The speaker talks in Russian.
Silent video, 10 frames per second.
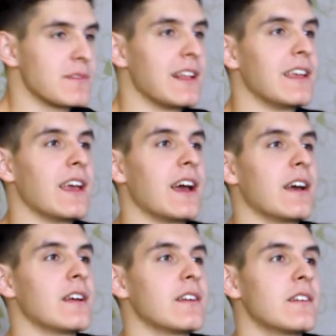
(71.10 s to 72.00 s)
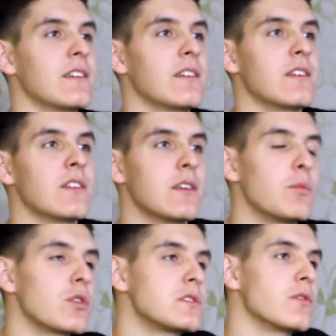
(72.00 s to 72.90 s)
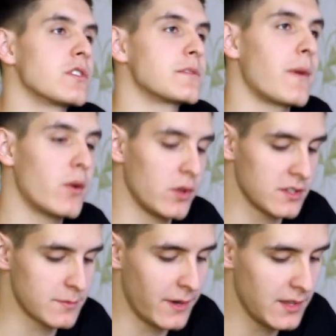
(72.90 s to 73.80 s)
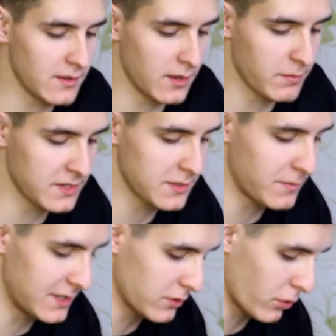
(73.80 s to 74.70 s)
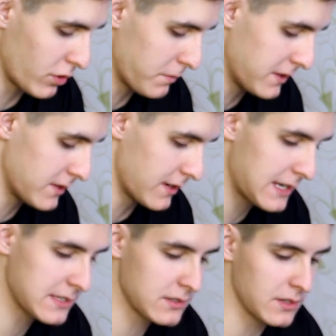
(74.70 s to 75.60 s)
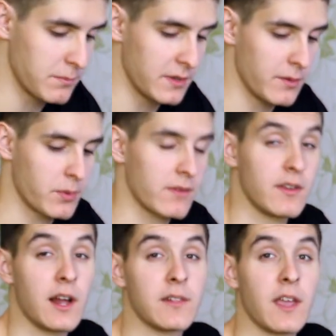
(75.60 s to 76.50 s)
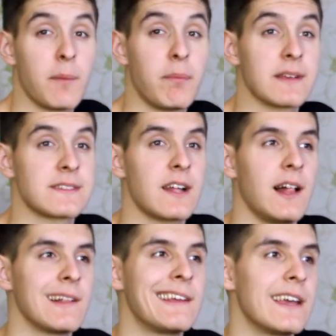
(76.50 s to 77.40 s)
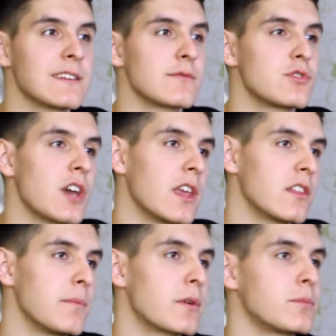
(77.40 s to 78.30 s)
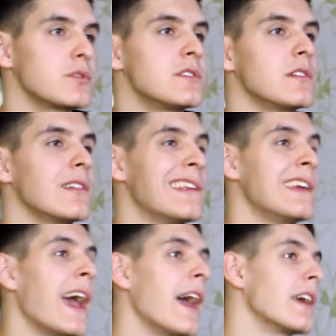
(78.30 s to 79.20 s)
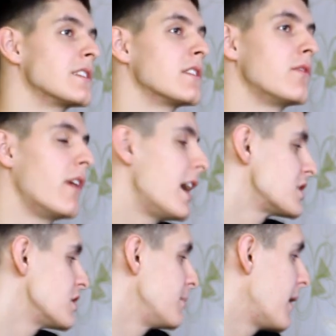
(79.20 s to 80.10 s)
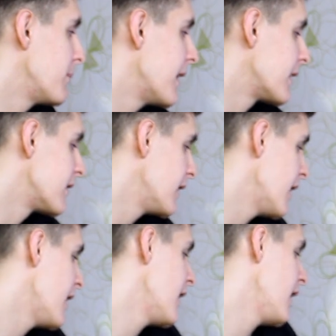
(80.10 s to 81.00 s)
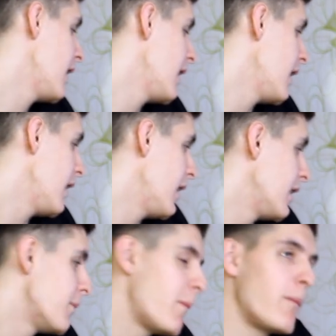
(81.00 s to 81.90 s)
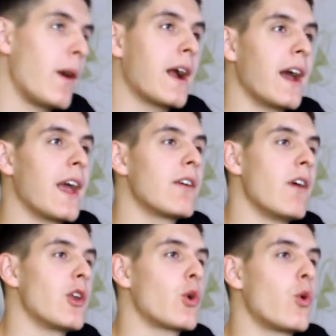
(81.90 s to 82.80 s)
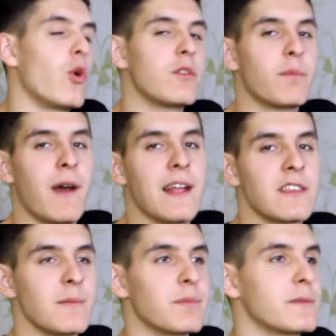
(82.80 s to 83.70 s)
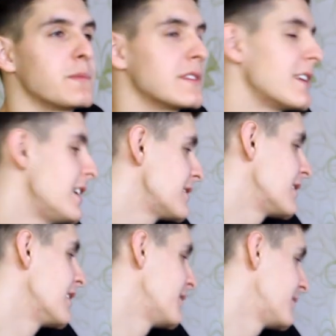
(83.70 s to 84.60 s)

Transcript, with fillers: деле я не мог сегодня спокойно спать и просыпался около пяти раз и перепроверял, не опоздал ли я, случайно не пропустил ли я этот важный момент. И пока я говорю, хоть бы один подписался,